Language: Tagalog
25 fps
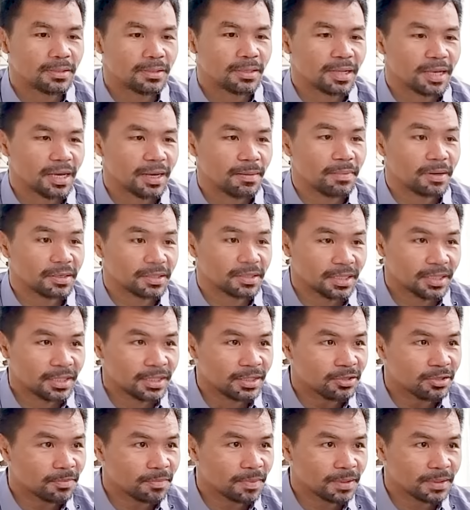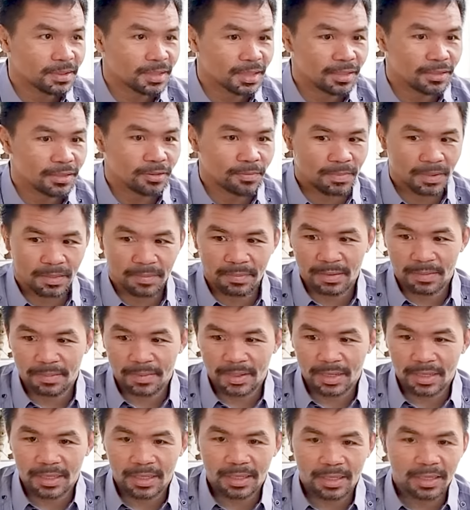Habang nandito pa tayo, pag may
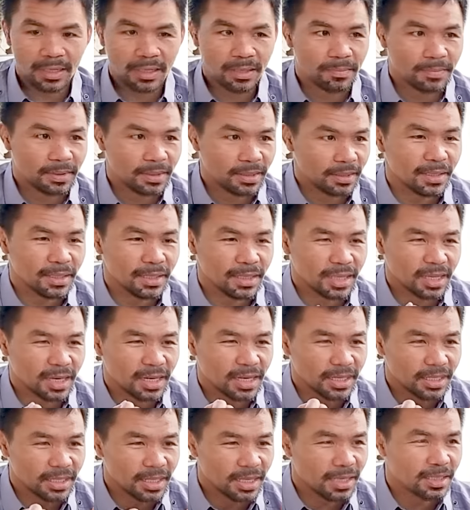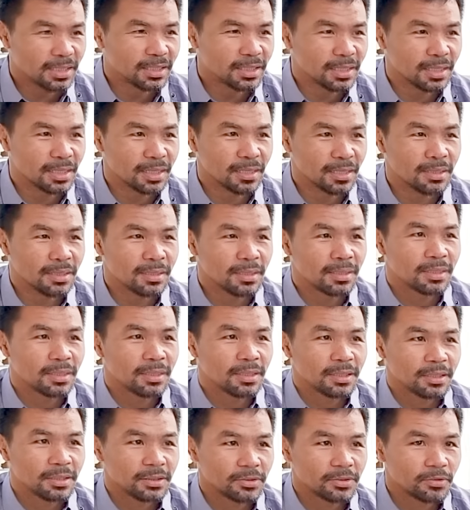pera ka, may kakayahan ka,
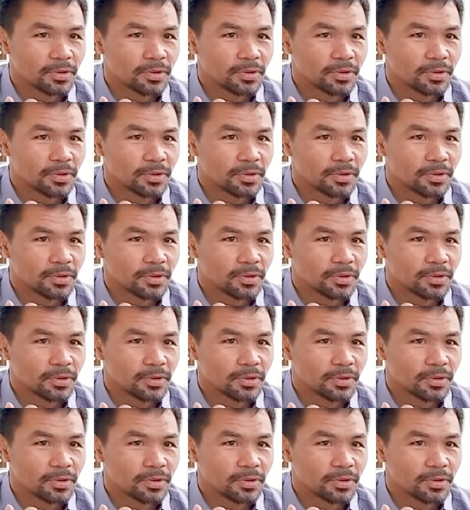to